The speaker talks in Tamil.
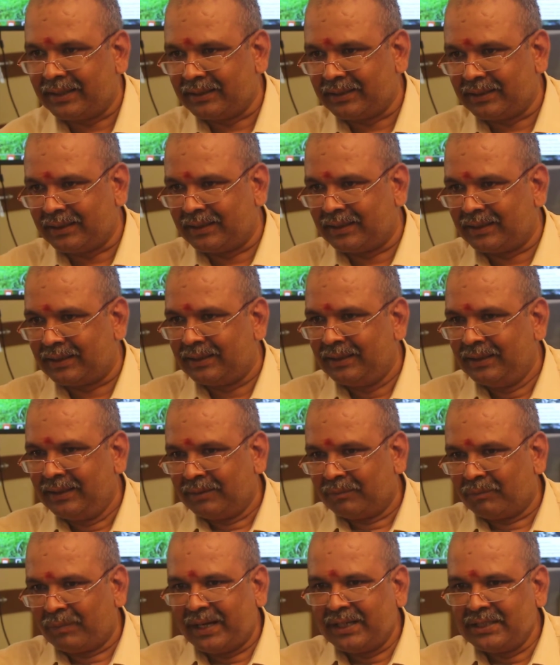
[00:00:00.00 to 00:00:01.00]
அதுக்கு
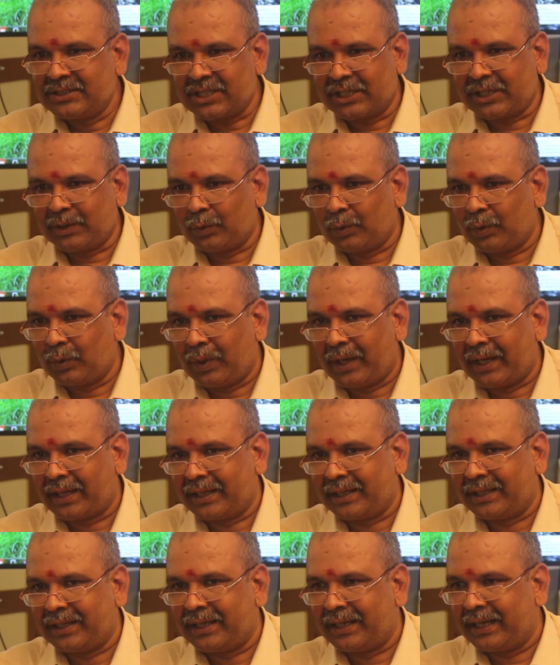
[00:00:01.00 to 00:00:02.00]
மைண்ட் செட்டை
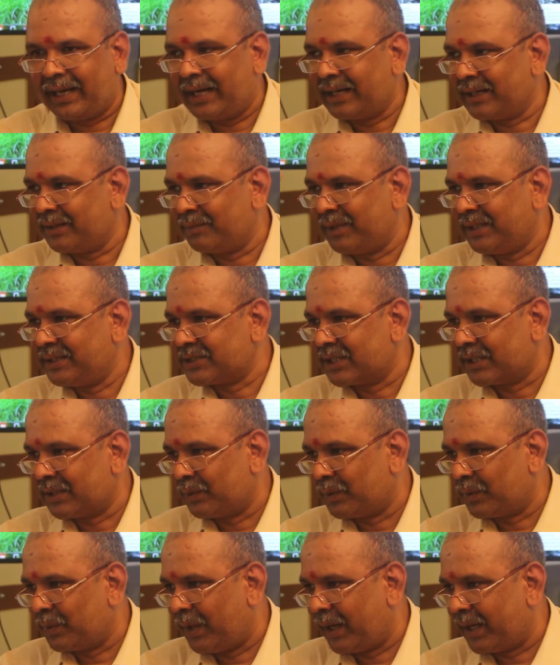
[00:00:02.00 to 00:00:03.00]
உருவாக்குறீங்க யாருக்கு மைண்ட் செட்டை
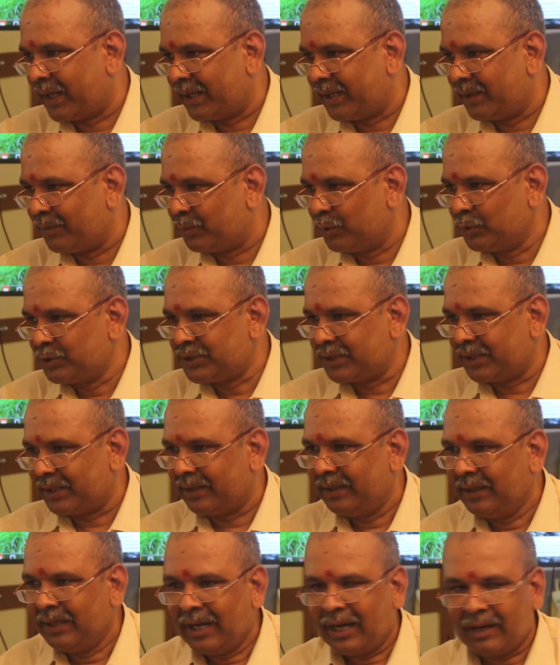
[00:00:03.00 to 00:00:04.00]
உருவாக்குறீங்க
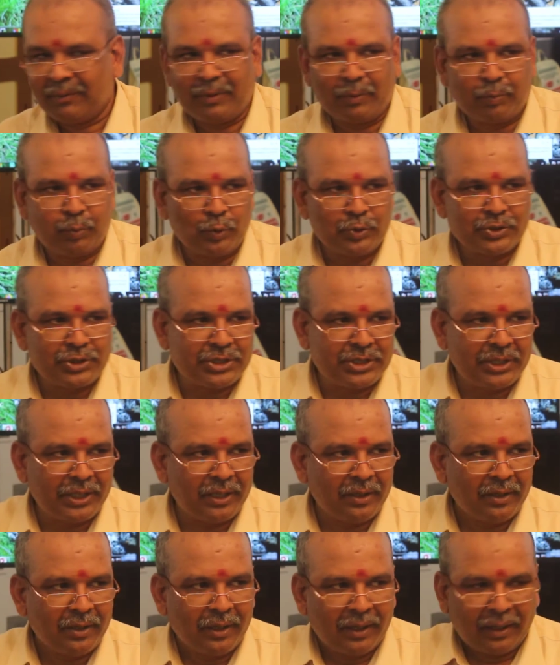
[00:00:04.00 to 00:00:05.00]
பூச்சிக்கு அப்போ பூச்சி
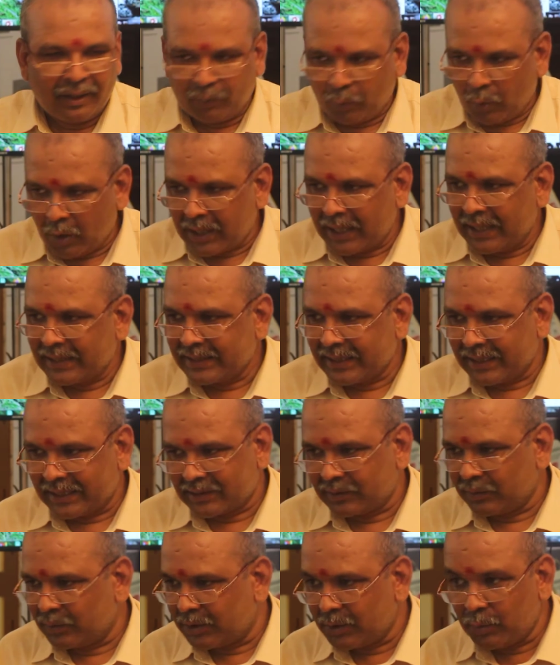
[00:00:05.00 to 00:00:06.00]
உட்காந்த
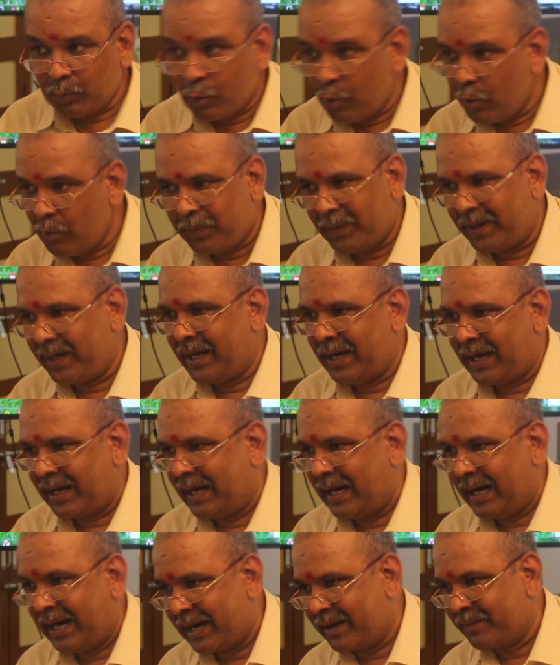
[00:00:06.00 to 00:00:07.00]
இடத்த விட்டு மூவ் பண்ண
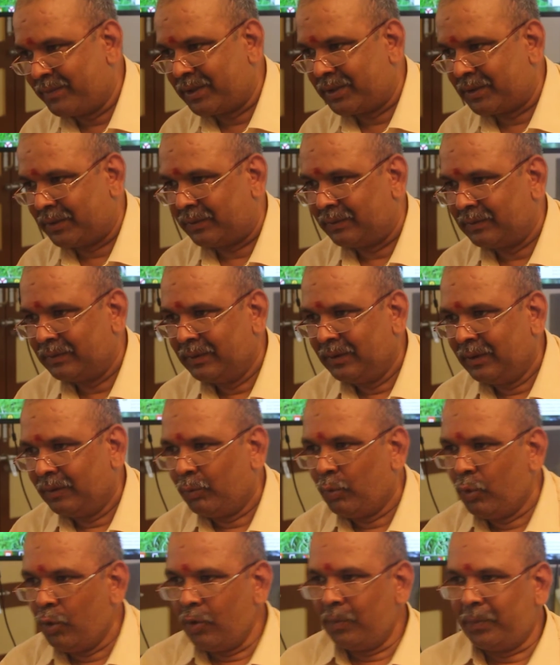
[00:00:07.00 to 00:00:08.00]
ஆரம்பிக்கும்
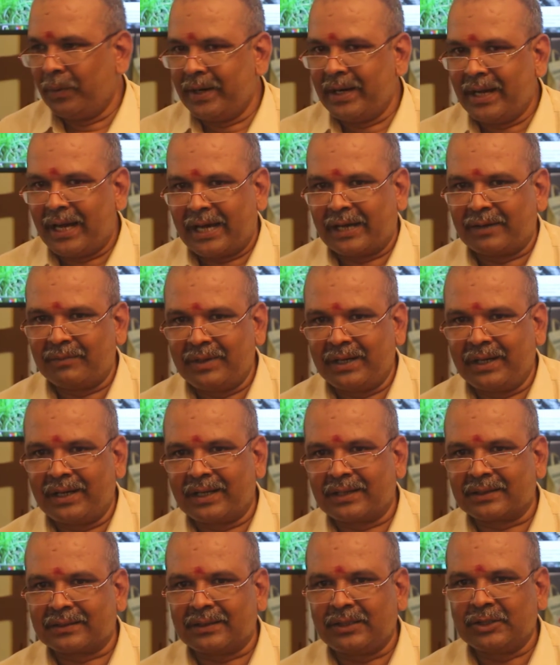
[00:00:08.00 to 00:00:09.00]
மூவ் பண்ண அரை மணி
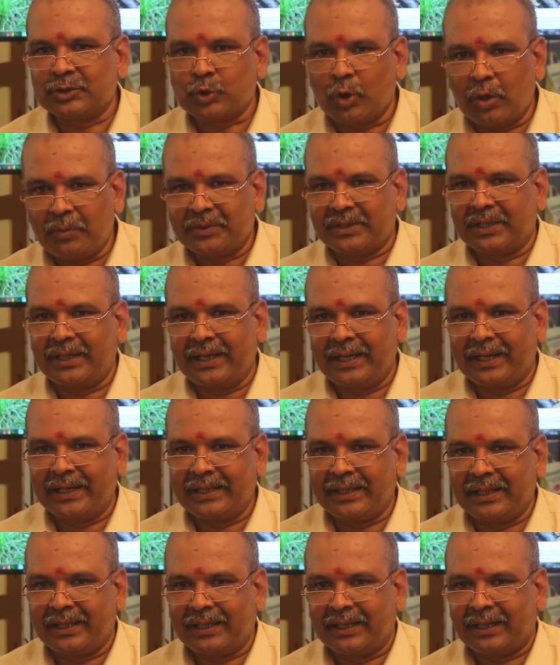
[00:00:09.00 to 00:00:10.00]
நேரத்தில் சோப்பு தண்ணி
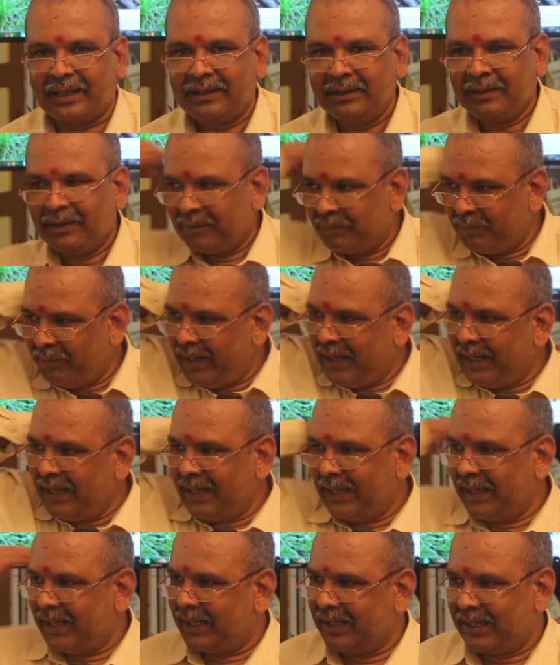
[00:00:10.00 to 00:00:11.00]
அடிக்கிறீங்க மேலே